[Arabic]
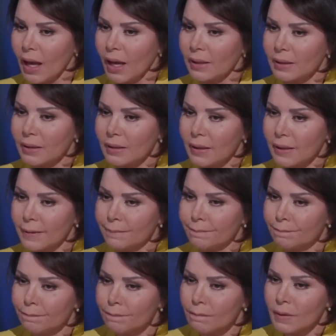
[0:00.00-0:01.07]

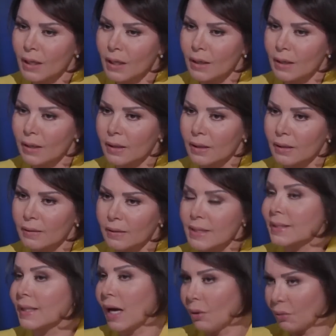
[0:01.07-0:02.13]
أن آه،
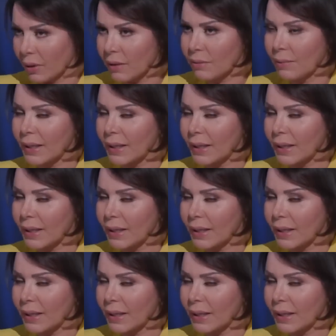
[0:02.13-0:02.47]
تستحوذ